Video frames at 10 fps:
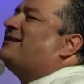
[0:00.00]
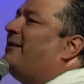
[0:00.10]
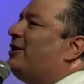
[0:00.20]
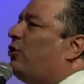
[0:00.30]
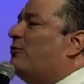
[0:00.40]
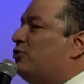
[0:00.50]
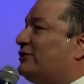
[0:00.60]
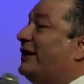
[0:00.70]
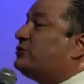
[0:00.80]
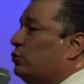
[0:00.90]
saber cómo es
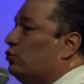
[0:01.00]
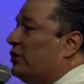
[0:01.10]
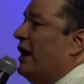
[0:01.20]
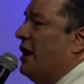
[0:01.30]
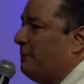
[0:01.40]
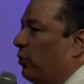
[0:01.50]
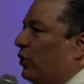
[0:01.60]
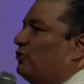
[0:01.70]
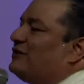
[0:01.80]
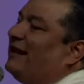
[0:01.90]
Jesús,
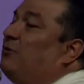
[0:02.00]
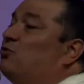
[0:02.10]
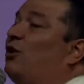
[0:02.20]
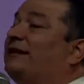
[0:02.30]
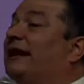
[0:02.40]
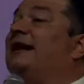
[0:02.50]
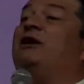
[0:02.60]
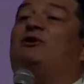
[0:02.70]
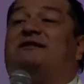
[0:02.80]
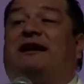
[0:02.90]
porque usted aún no ha
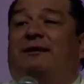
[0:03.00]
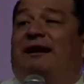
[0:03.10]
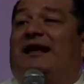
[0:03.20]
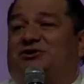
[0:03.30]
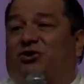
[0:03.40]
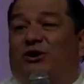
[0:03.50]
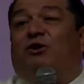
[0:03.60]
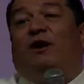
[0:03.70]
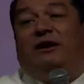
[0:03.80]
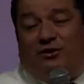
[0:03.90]
tenido esa revelación y
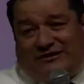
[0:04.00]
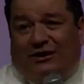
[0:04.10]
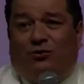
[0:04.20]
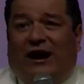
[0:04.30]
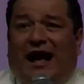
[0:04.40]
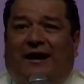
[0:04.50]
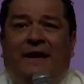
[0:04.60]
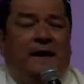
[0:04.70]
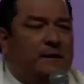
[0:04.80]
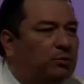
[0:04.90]
no ha ido a ese lugar.
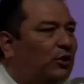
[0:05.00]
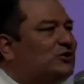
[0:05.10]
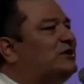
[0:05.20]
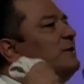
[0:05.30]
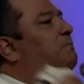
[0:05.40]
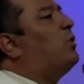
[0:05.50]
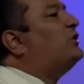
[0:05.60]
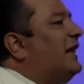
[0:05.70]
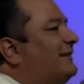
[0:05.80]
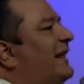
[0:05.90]
Por eso es
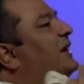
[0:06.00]
importante